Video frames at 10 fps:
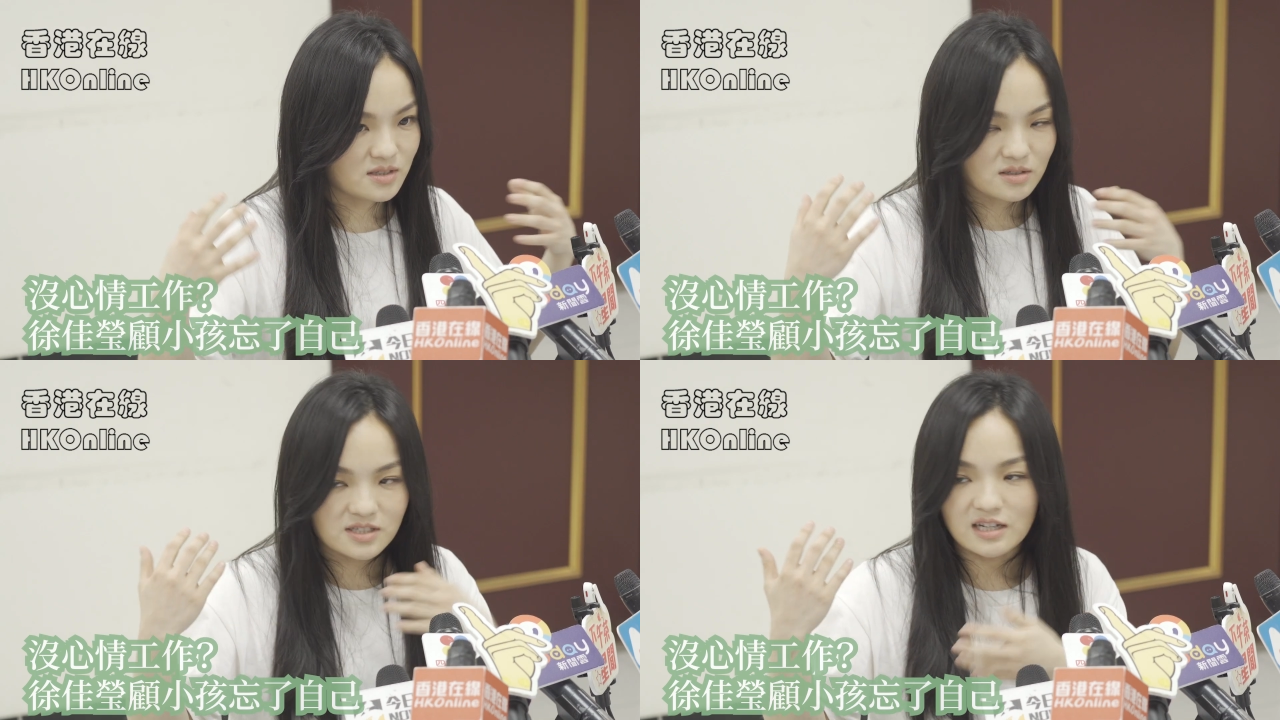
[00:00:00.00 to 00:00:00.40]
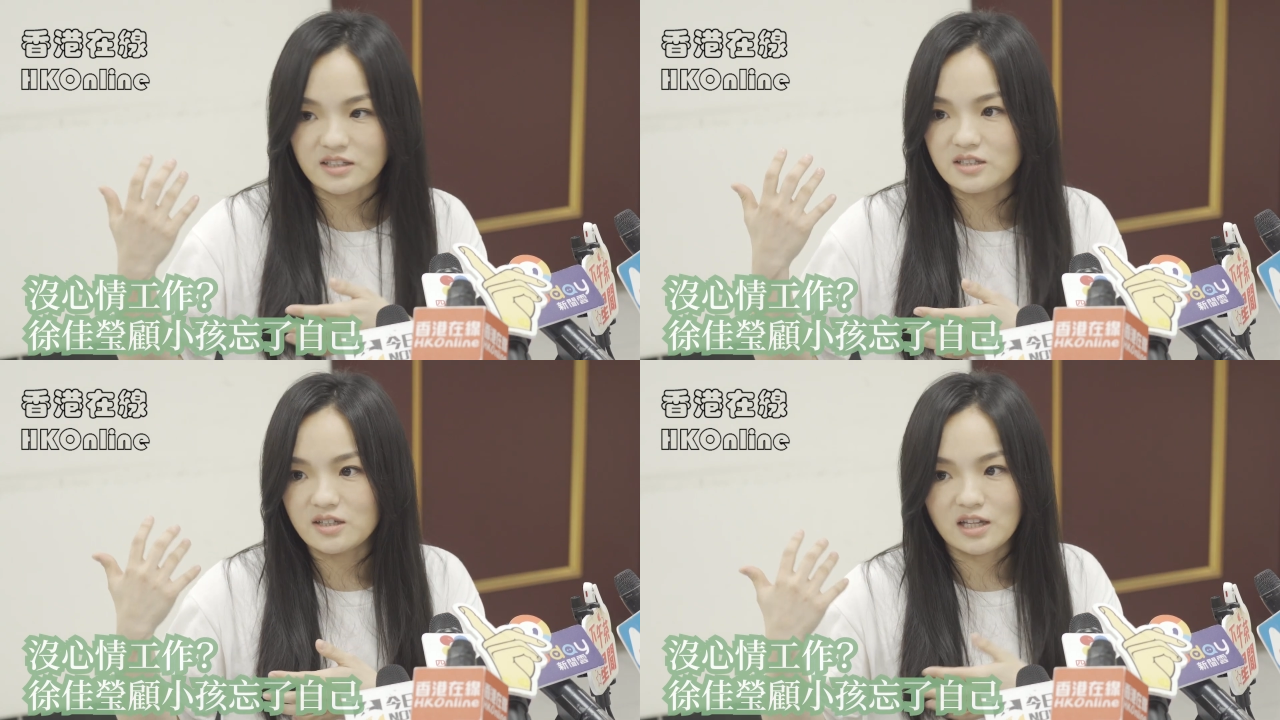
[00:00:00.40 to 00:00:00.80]
像
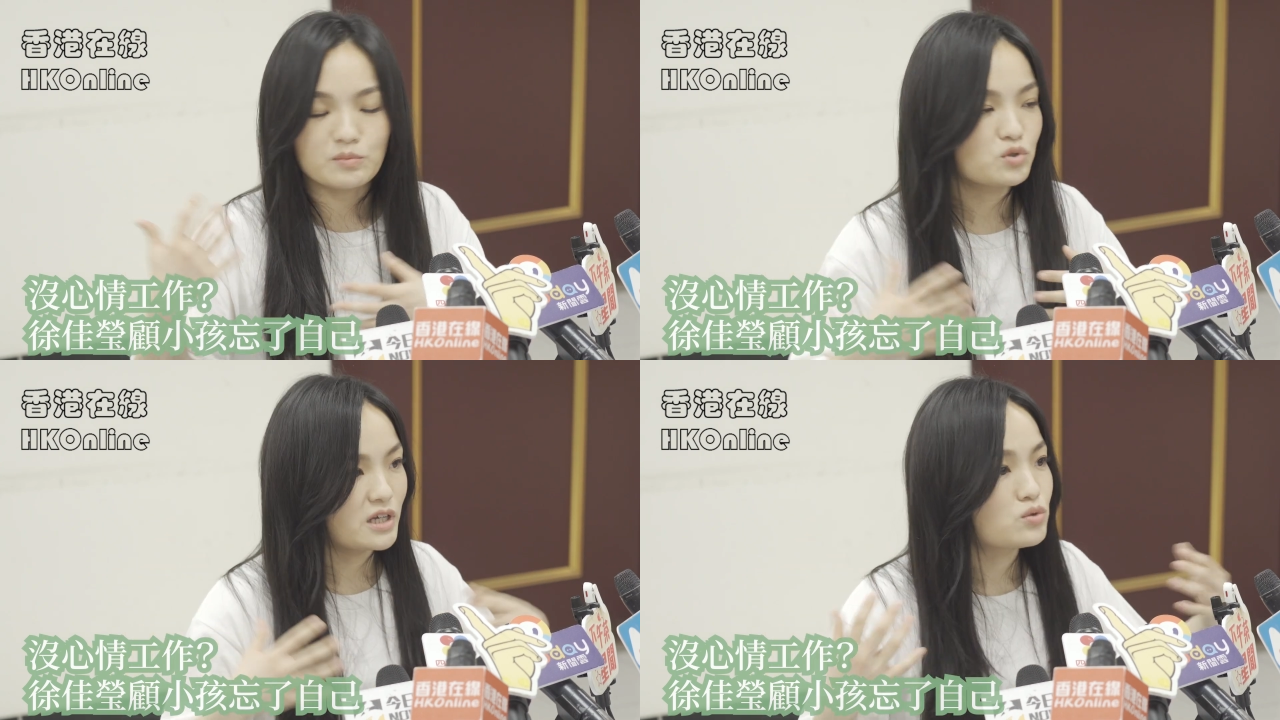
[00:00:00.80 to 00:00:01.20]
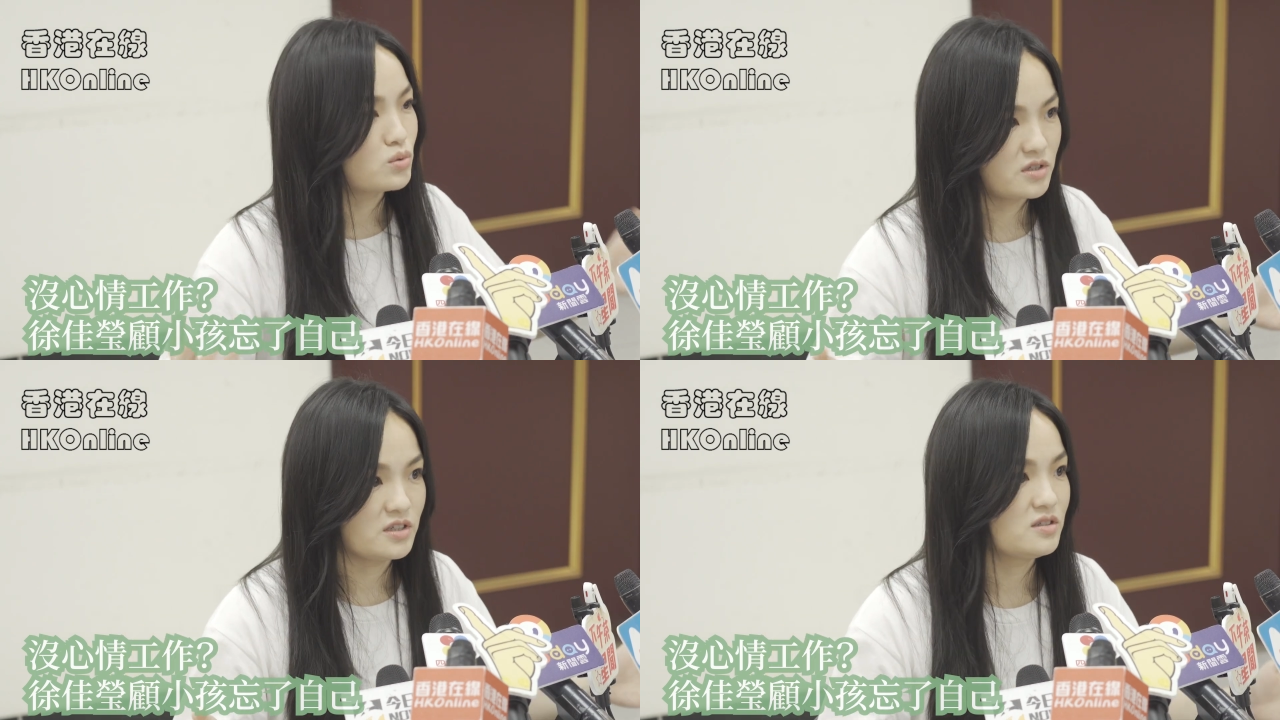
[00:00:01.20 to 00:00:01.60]
伊店，他们就在做
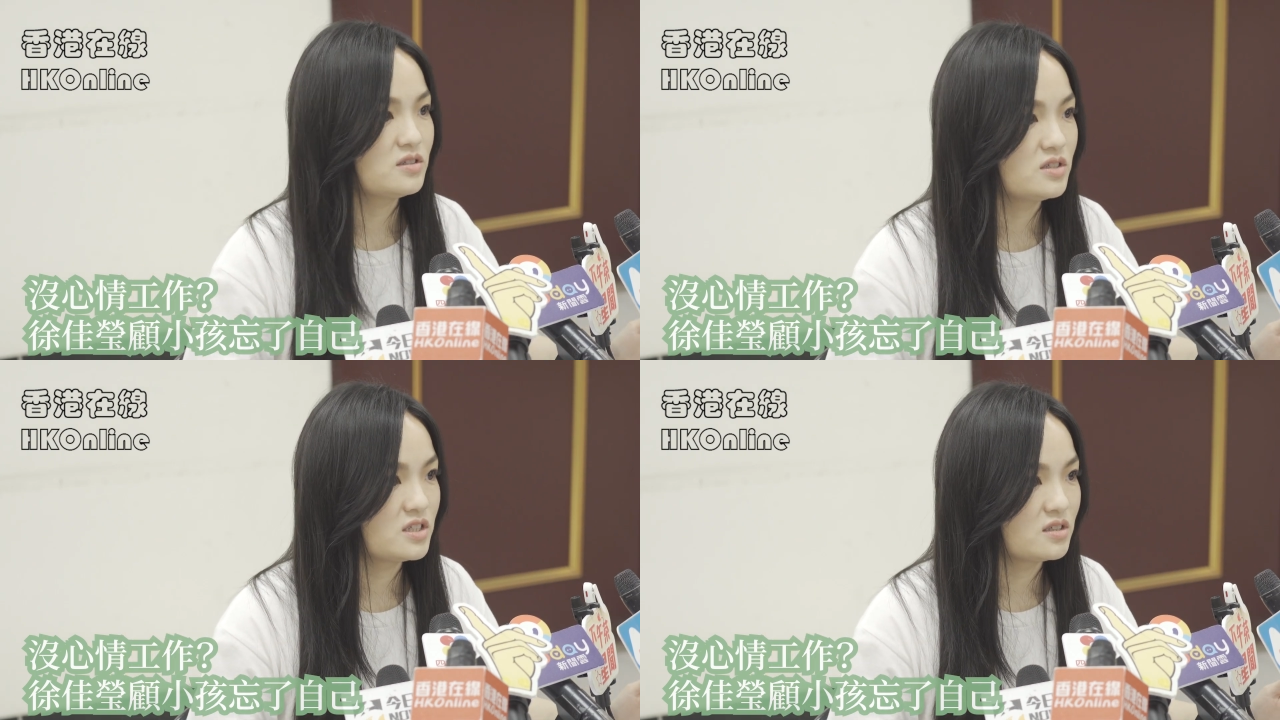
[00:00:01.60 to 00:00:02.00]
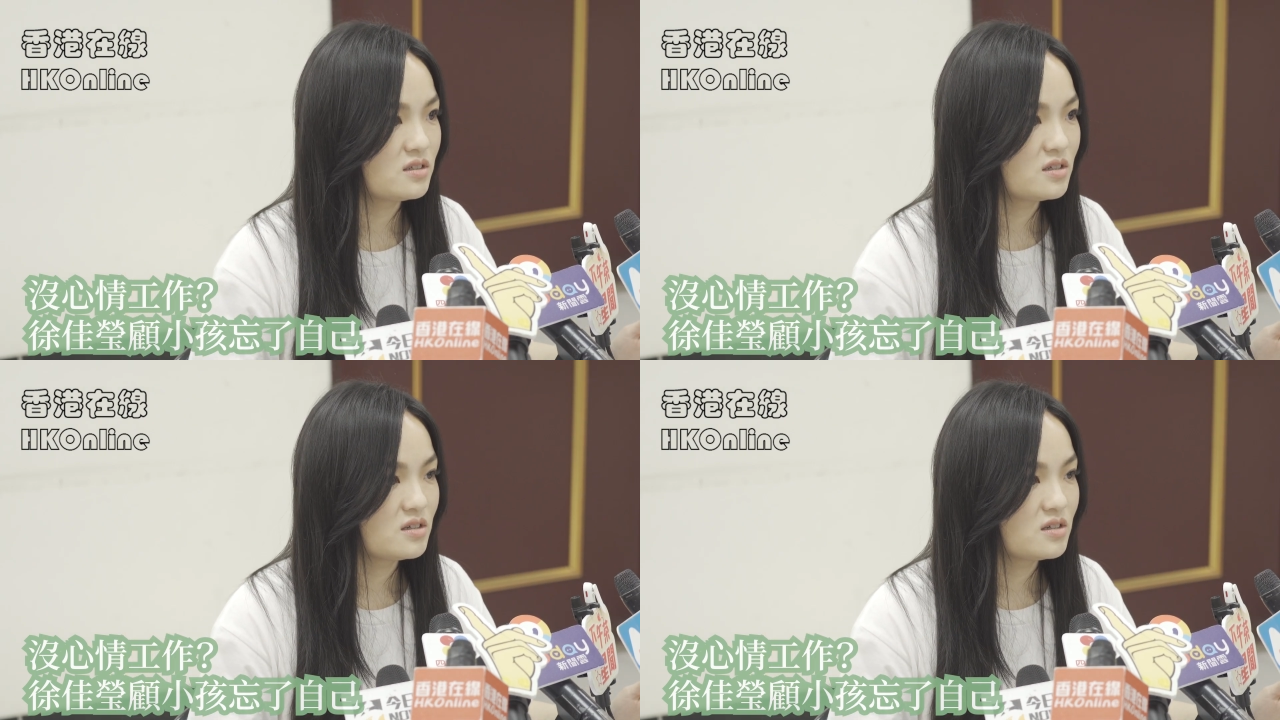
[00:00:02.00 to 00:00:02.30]
这些事情。